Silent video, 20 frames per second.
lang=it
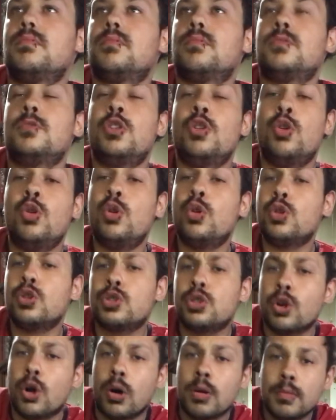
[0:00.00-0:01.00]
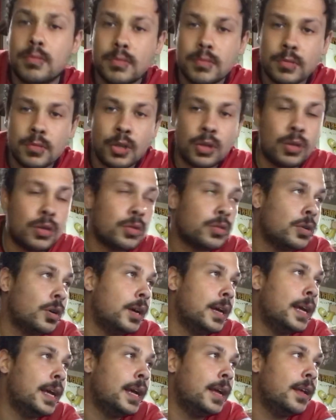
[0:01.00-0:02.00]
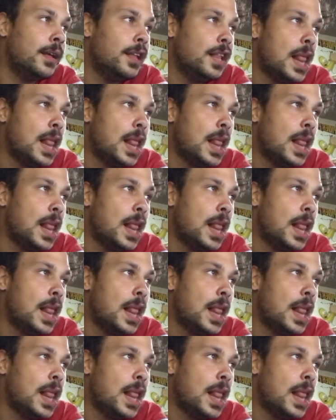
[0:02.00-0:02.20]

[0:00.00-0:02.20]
non lo so, non lo so, è,